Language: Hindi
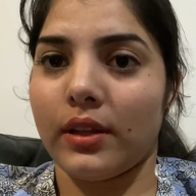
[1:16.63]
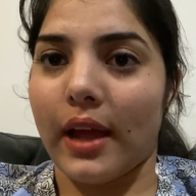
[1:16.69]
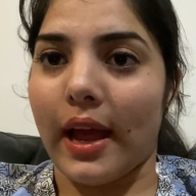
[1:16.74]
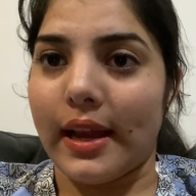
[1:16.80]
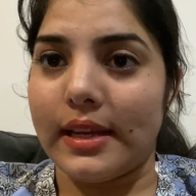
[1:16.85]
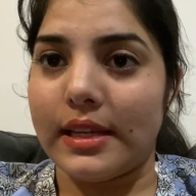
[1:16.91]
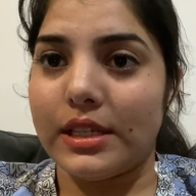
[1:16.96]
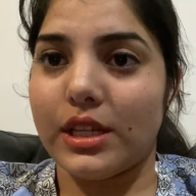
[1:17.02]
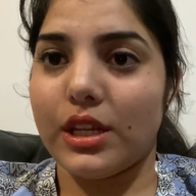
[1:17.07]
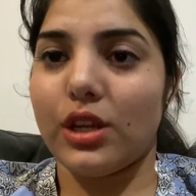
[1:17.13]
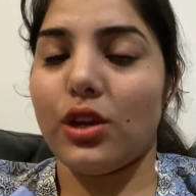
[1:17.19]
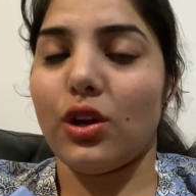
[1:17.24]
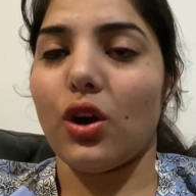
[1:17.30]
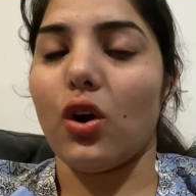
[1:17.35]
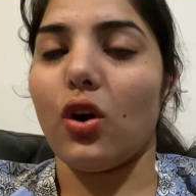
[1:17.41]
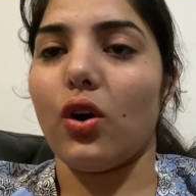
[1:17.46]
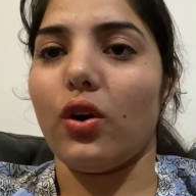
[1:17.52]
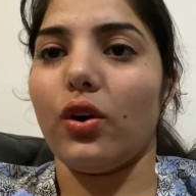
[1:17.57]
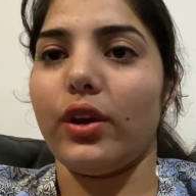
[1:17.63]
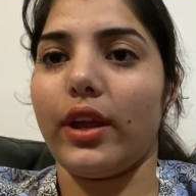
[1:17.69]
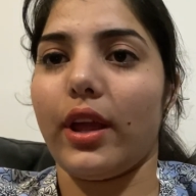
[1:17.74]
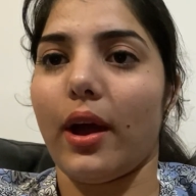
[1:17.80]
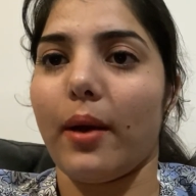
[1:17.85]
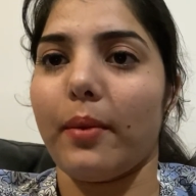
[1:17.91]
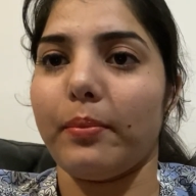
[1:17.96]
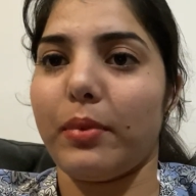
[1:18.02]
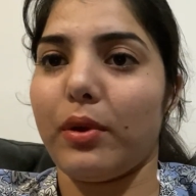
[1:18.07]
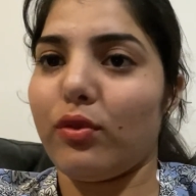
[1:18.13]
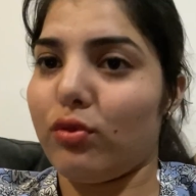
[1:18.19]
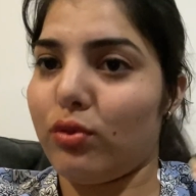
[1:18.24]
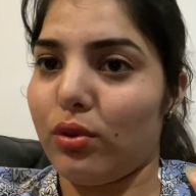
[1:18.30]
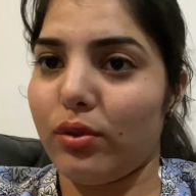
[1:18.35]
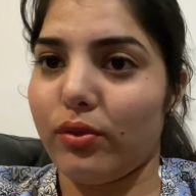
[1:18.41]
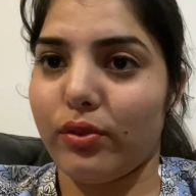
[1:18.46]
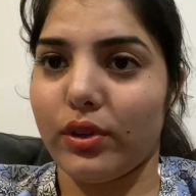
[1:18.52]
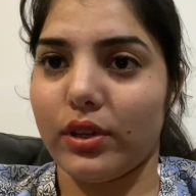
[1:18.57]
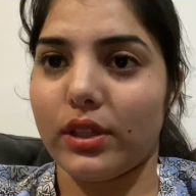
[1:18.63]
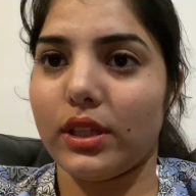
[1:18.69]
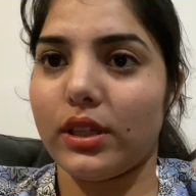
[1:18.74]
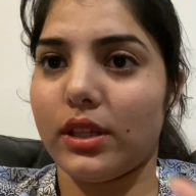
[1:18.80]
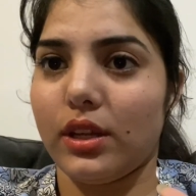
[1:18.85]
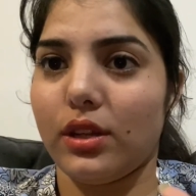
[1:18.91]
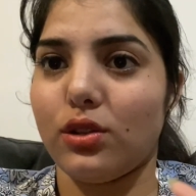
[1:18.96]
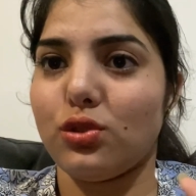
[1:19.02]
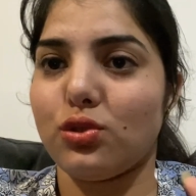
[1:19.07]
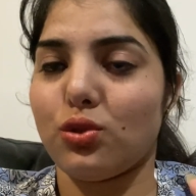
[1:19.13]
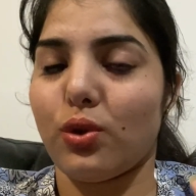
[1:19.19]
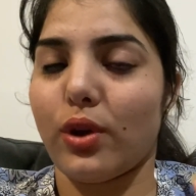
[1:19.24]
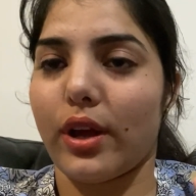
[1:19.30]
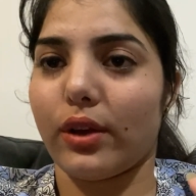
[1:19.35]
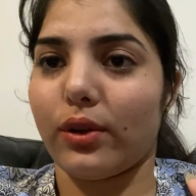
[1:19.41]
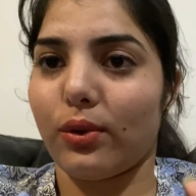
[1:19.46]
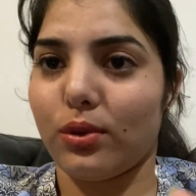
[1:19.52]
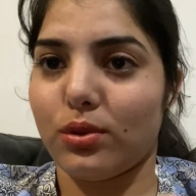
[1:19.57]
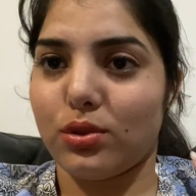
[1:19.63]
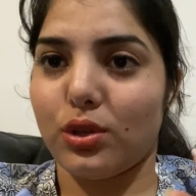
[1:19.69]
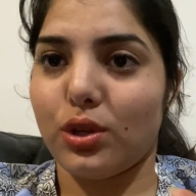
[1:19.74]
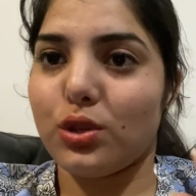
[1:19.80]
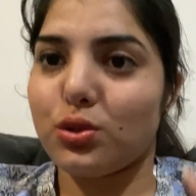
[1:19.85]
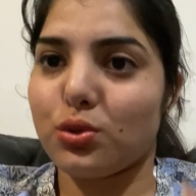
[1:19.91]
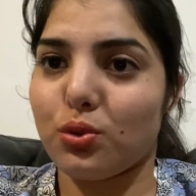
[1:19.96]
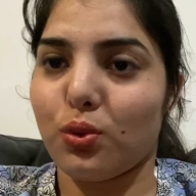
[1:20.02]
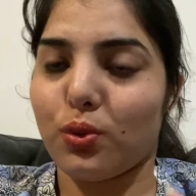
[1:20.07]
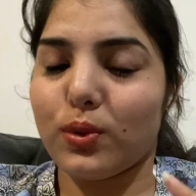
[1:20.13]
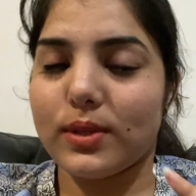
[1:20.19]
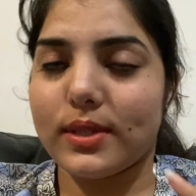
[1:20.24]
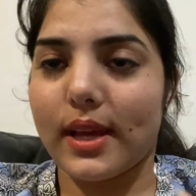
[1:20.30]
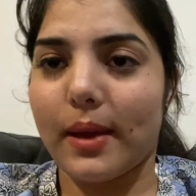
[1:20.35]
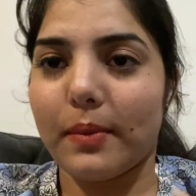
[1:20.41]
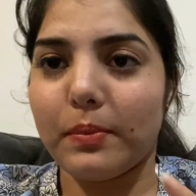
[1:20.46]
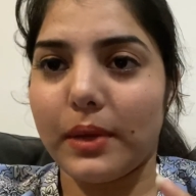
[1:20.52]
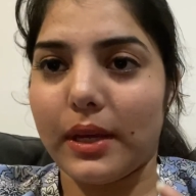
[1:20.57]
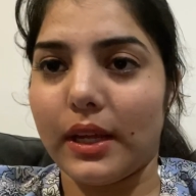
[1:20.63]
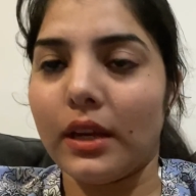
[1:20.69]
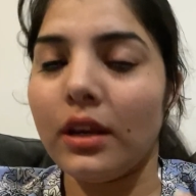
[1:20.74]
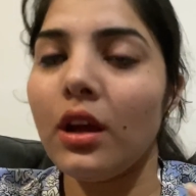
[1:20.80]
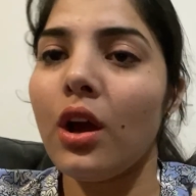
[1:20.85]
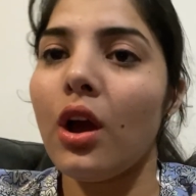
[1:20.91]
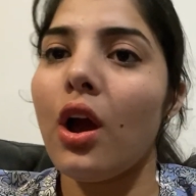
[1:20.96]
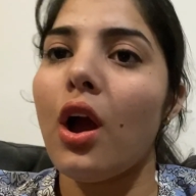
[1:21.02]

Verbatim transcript: एल डी और यहाँ पे वूलवर्थ तीन जो है ग्रोसरी स्टोर्स है मेन